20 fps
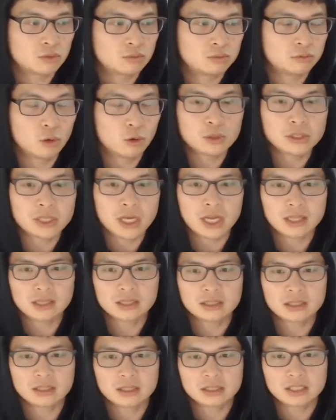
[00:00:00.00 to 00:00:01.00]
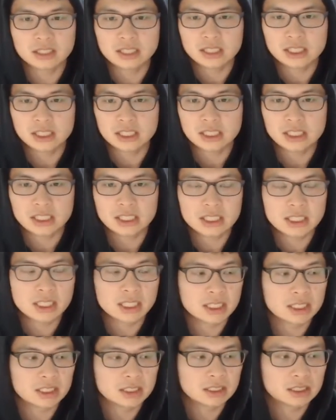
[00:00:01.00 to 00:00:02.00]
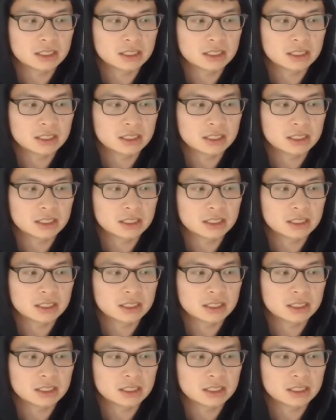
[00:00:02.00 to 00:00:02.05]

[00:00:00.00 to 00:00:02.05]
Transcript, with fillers: 부동산 등기를